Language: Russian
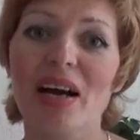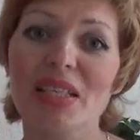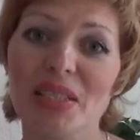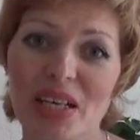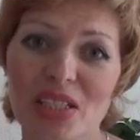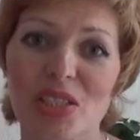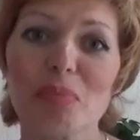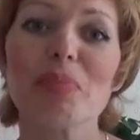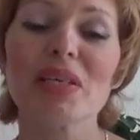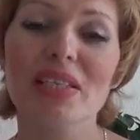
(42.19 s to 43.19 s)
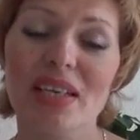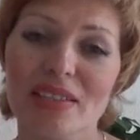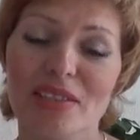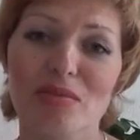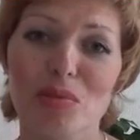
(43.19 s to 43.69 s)
а также
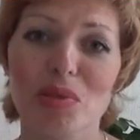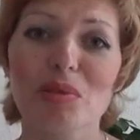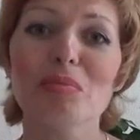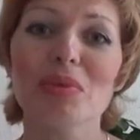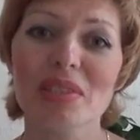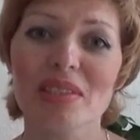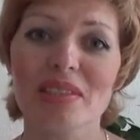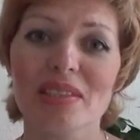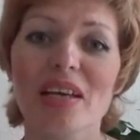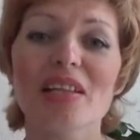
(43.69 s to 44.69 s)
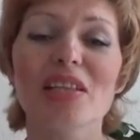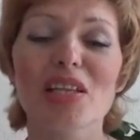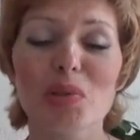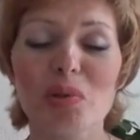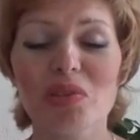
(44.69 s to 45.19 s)
поднять свой бизнес на
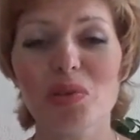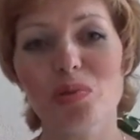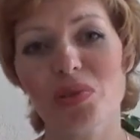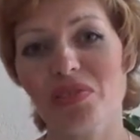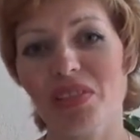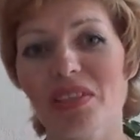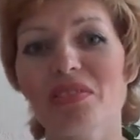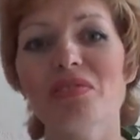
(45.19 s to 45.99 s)
новый уровень,